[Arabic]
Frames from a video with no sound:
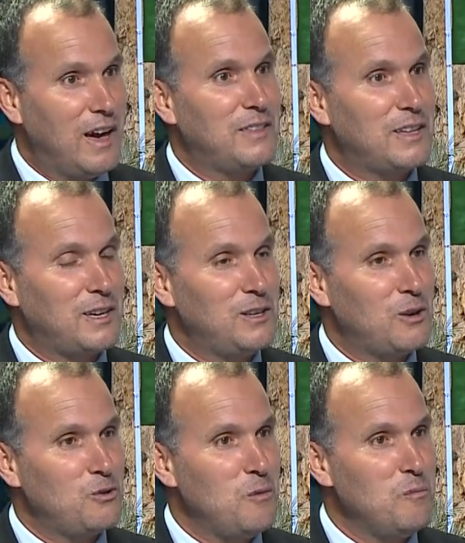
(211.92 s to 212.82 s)
هذا
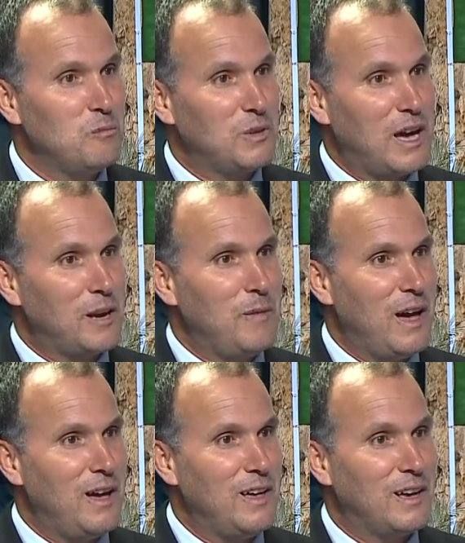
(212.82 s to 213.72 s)
طياركم من
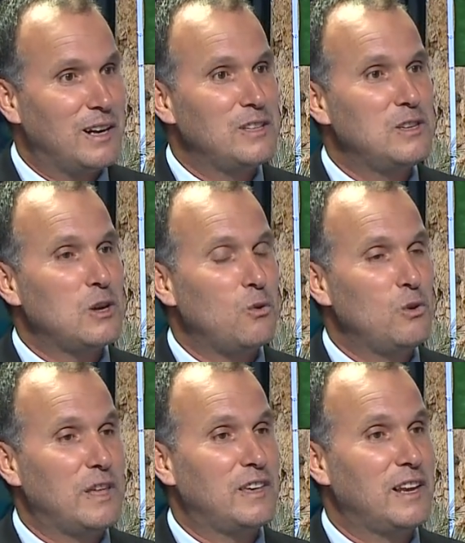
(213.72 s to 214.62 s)
أربعة الذين
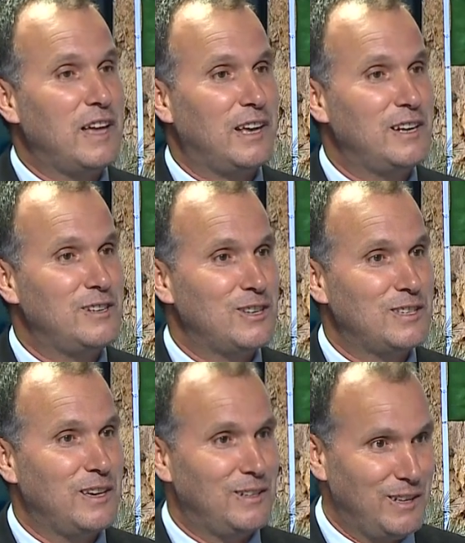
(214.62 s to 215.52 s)
تقول أن لا دخل
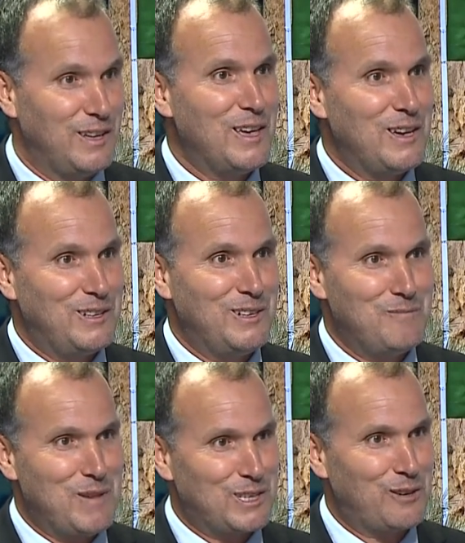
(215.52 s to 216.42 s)
للجزائر
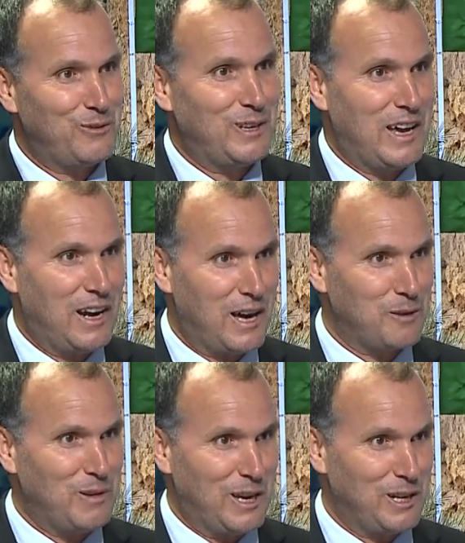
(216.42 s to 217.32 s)
للمصرف في
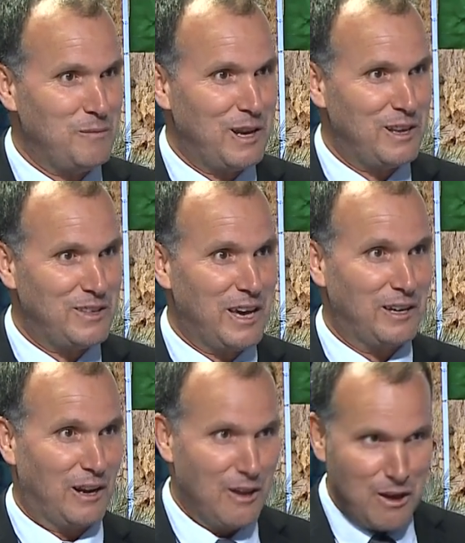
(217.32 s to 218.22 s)
الحرب الرمال
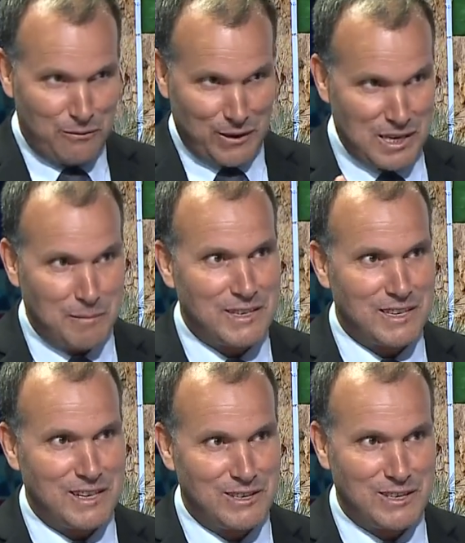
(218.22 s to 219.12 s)
الدائرة
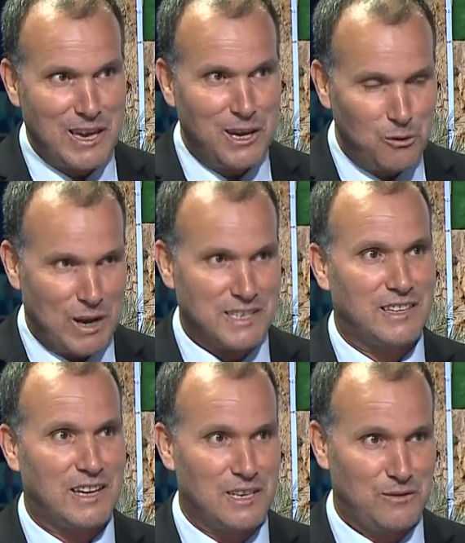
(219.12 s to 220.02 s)
فصمتت الجزائر
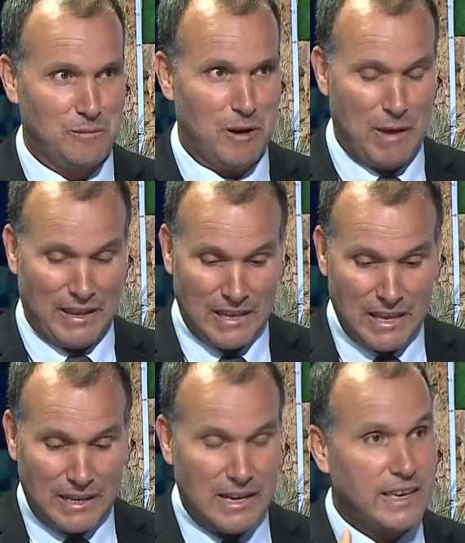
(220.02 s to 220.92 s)
واعتذرت فيما بعد
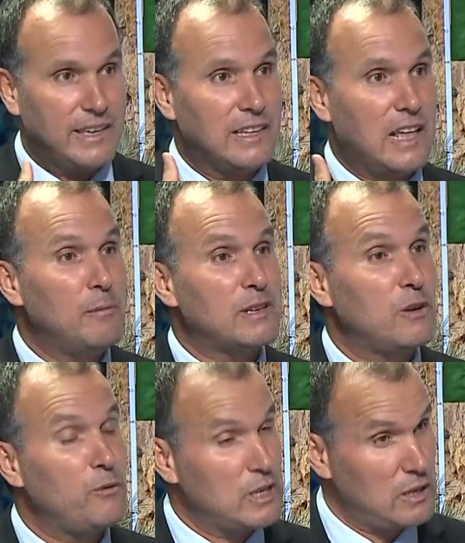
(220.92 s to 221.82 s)
لكن الأمر
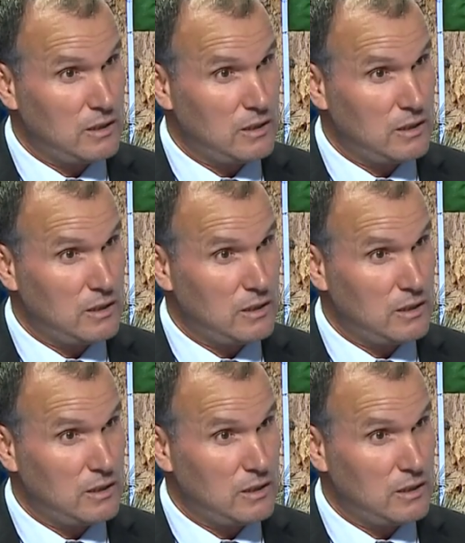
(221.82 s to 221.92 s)
سوف